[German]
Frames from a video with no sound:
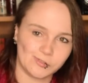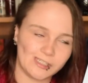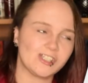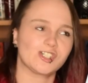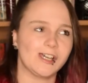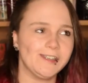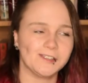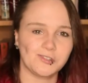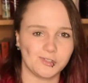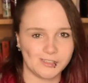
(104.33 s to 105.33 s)

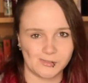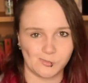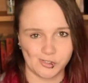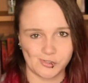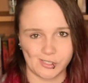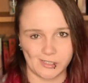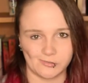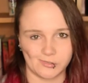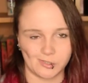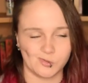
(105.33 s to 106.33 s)
Erscheinens von diesem
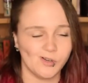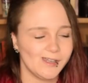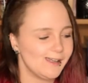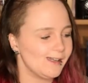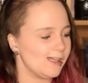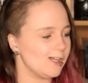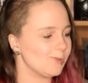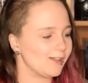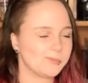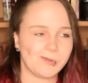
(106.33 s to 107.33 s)
neuzugängen video äh,
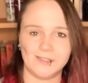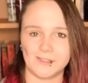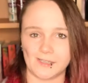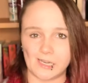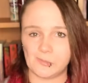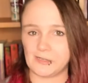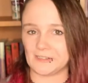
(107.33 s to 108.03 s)
bereits beendet habe.